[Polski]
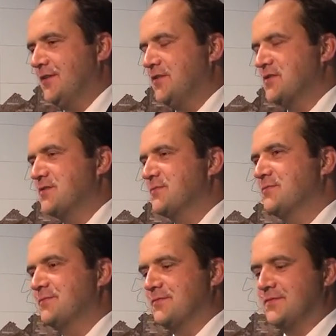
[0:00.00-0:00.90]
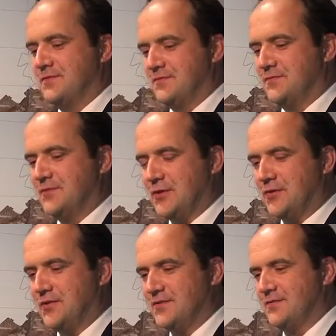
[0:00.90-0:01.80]
No jestem e,
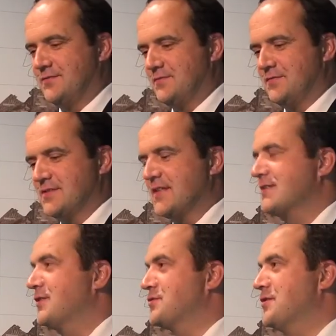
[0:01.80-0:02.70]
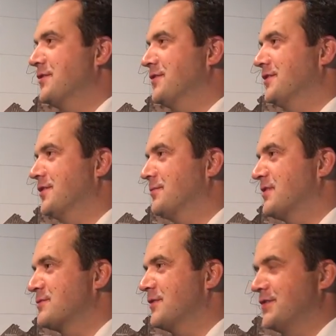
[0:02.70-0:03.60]
trochę zaskoczony i to
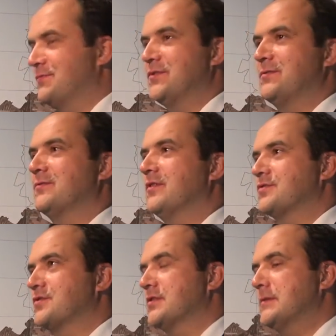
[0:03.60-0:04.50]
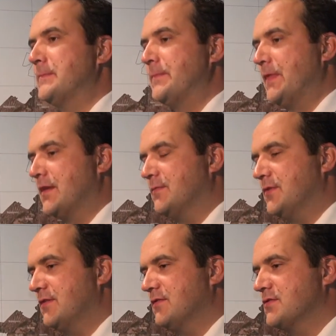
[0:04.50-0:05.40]
chyba słychać w moim głosie,
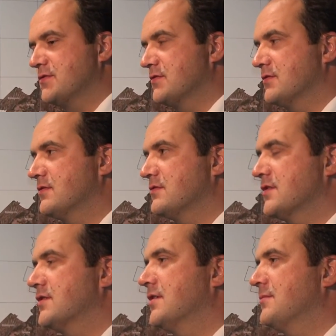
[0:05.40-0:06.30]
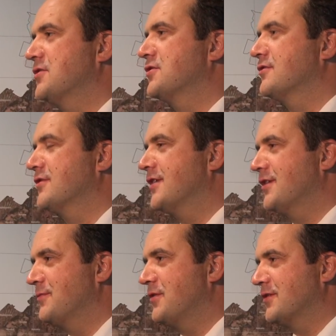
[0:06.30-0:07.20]
ponieważ e, żadna
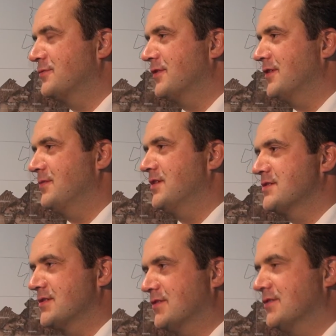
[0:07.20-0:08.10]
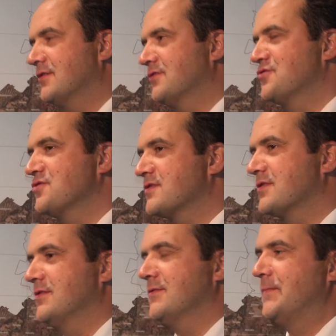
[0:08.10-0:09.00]
merytoryka nie miała tutaj miejsca, tylko
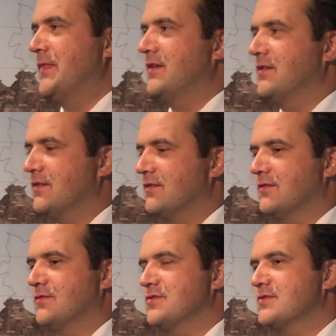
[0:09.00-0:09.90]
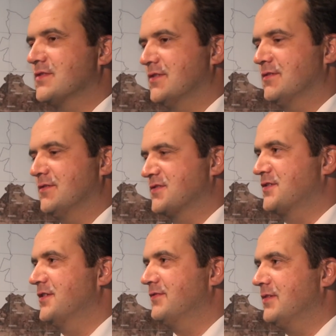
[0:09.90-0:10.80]
czyste, e, czyste
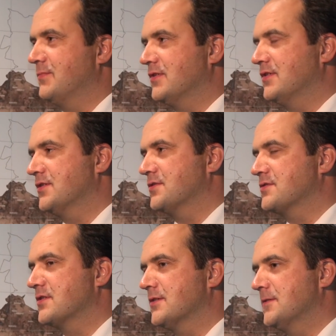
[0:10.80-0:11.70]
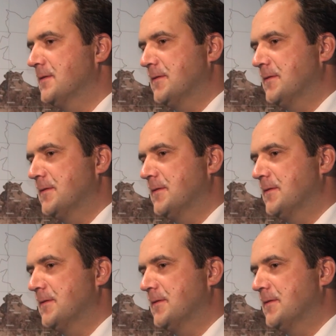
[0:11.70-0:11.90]
rozgrywki polityczne